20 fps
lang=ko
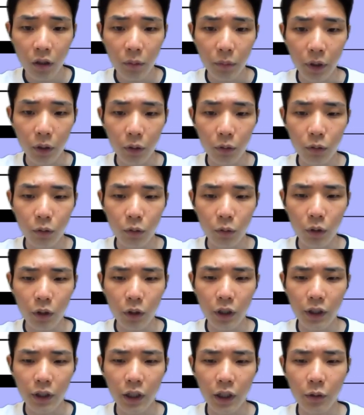바로
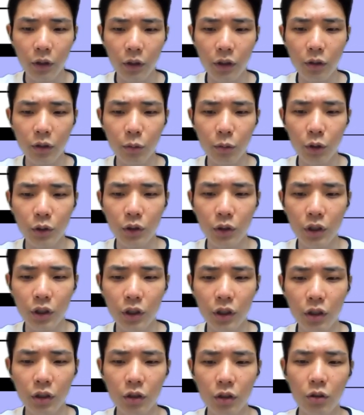원래 데코레이터
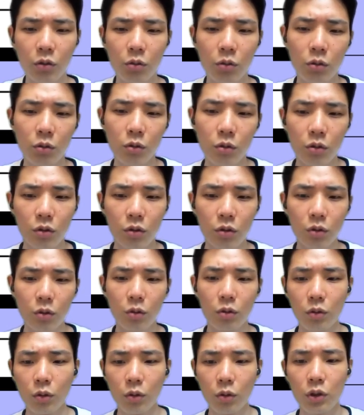목적인
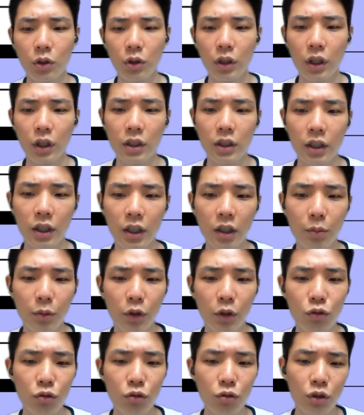요청 객체의
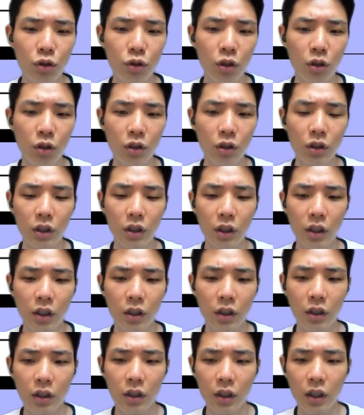변수 출력을
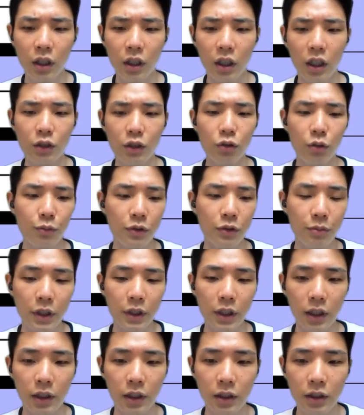할 수
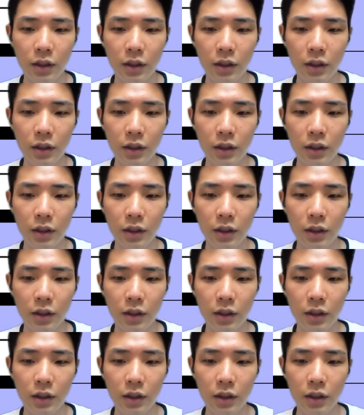없습니다.